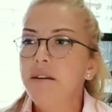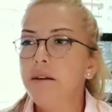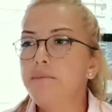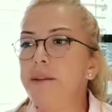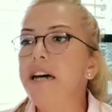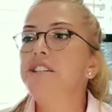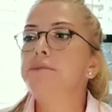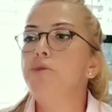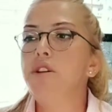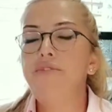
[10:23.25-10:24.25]
hani
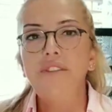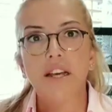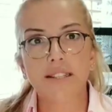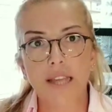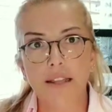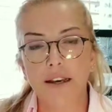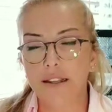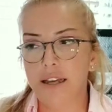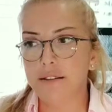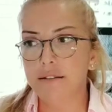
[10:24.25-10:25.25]
birazcık böyle finansal
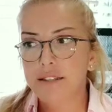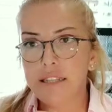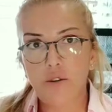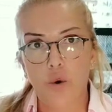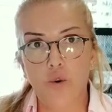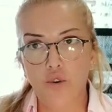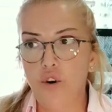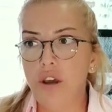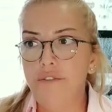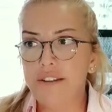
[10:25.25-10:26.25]
alanlarınızı
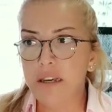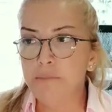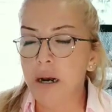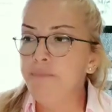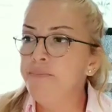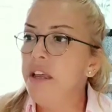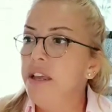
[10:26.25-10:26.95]
zorluyor evet ama